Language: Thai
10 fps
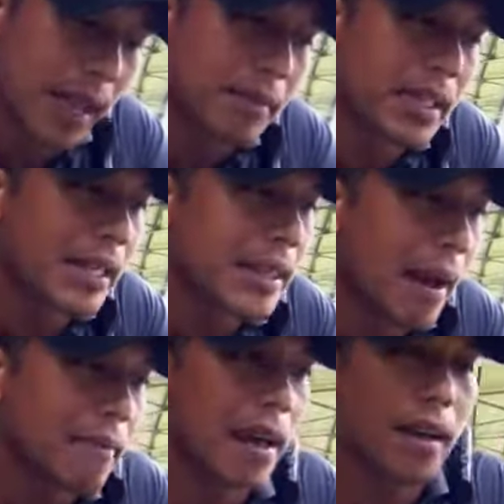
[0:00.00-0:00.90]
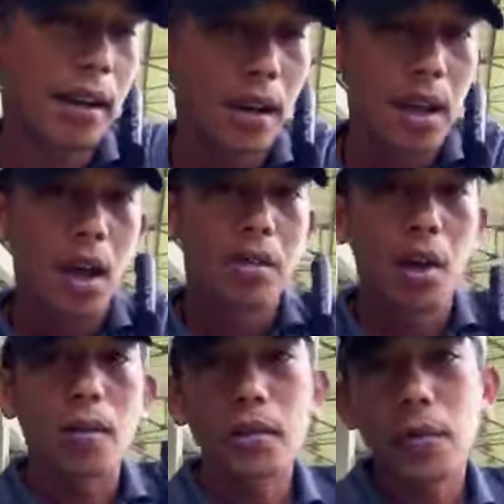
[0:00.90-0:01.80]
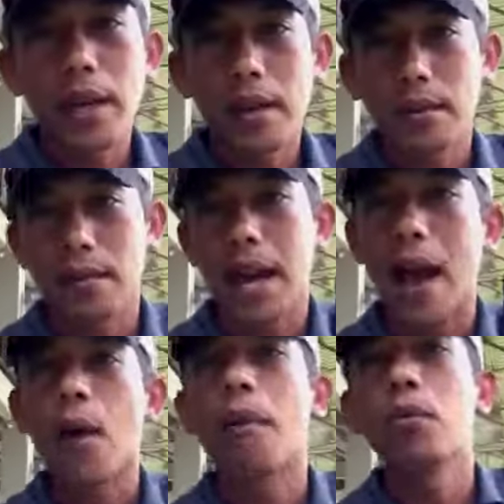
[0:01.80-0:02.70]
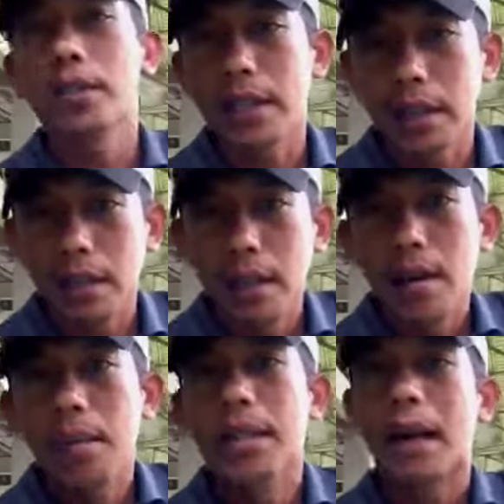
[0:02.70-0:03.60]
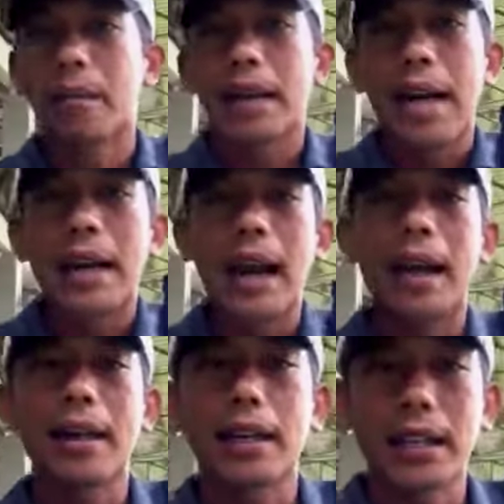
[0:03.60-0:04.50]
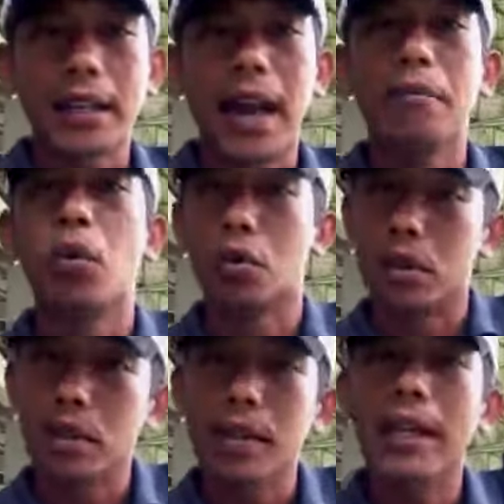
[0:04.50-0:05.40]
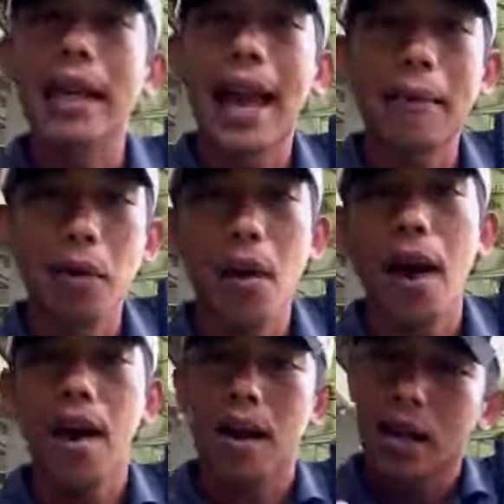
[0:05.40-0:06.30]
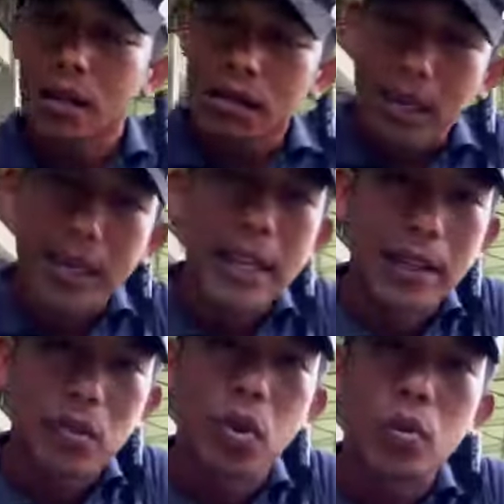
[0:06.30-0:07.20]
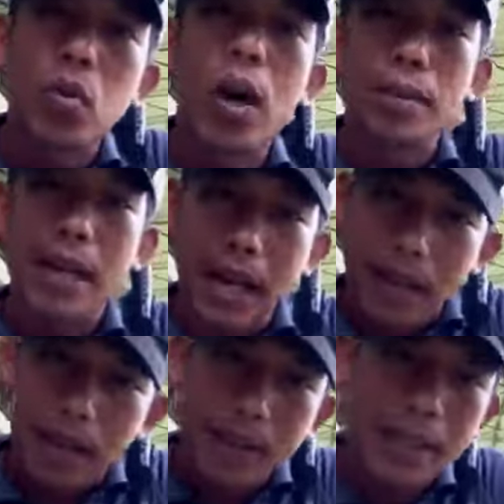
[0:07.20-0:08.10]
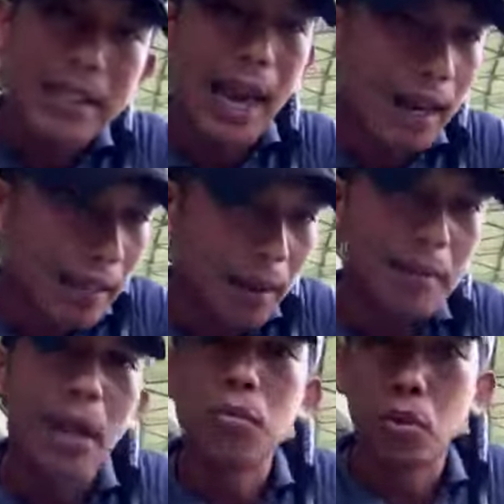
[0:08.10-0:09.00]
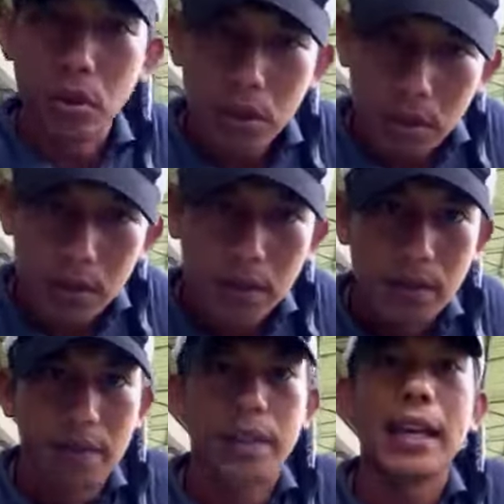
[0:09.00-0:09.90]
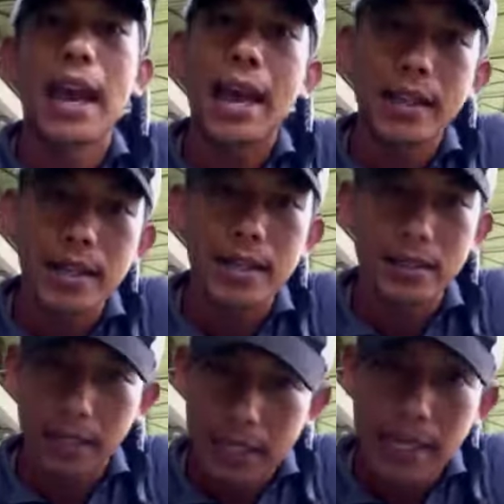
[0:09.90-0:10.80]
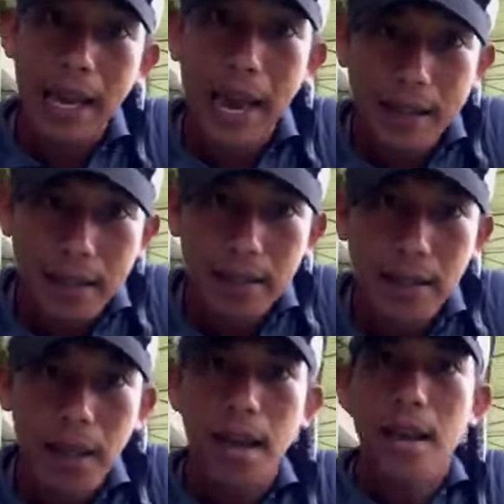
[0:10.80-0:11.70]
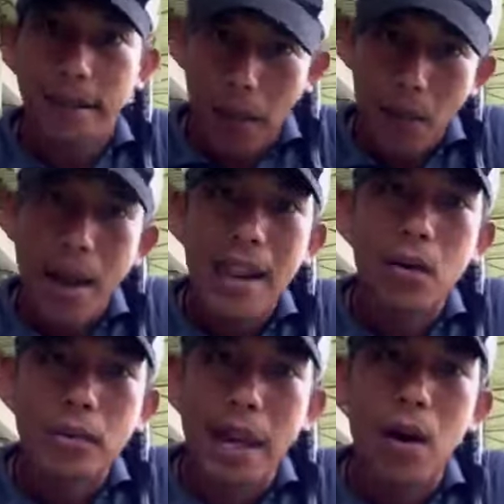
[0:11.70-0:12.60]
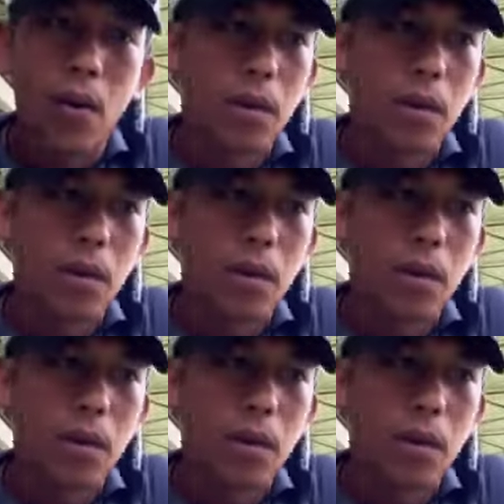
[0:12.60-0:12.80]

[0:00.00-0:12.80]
สามแันกรรมแล้วซ้อมสวิงเพื่อหาความรู้สึกเพื่อทำให้ร่างกายเกิดอาการหมุนง่าย ๆ เพราะว่าใช้เหล็กตัวช่วยเพื่อที่หนักทำให้เราหมุนได้ง่ายขึ้นตีได้ง่ายขึ้น แต่ว่าเราจะเอา